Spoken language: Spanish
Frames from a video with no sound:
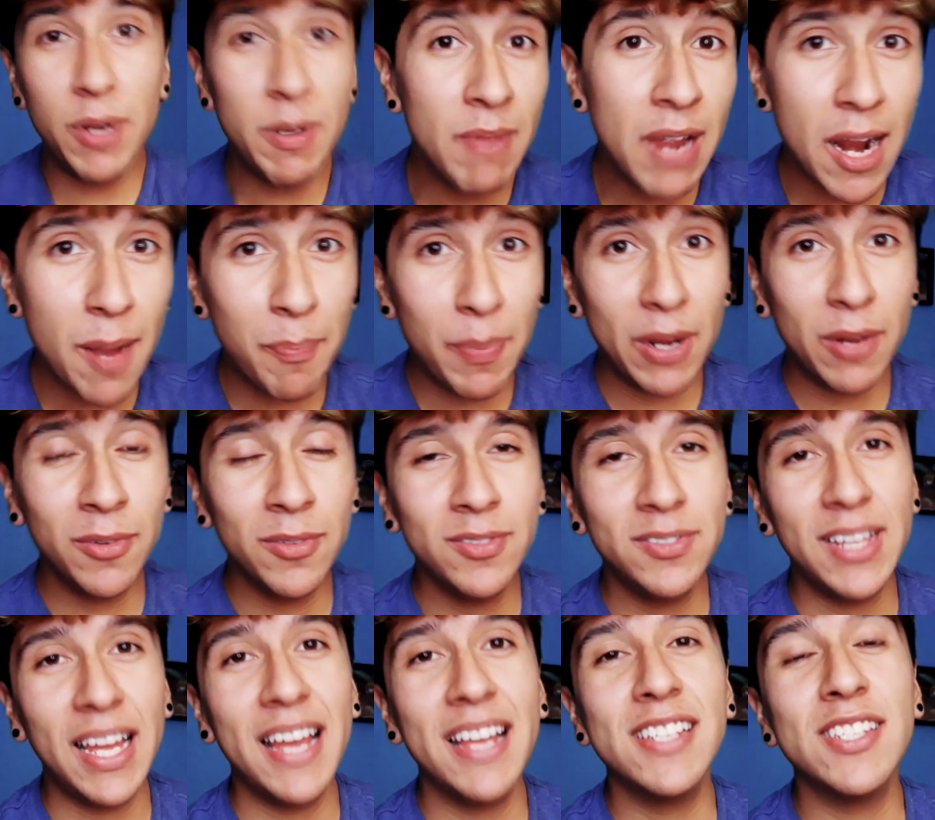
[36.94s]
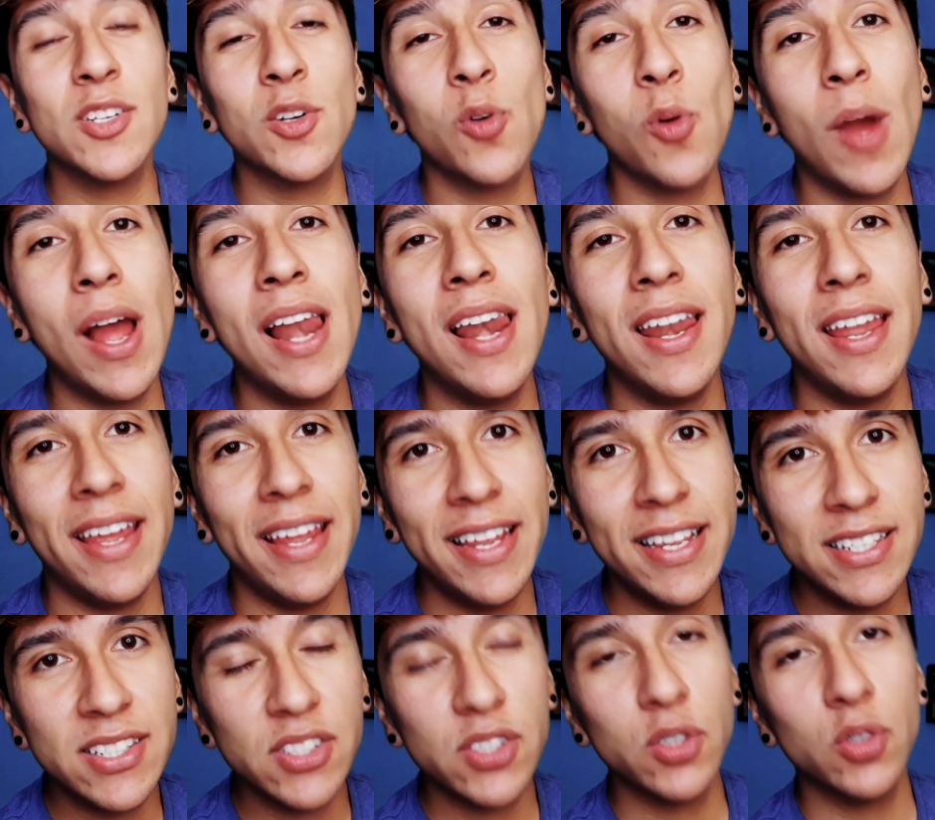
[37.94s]
Primera pregunta es, ¿cuál
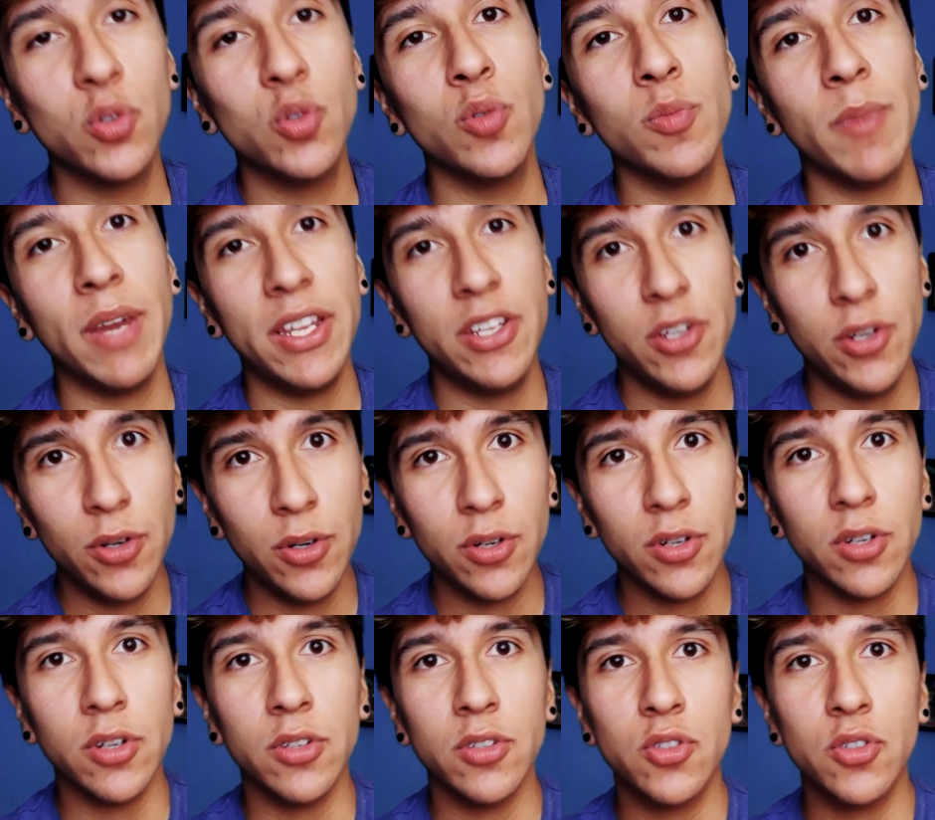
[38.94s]
es tu mayor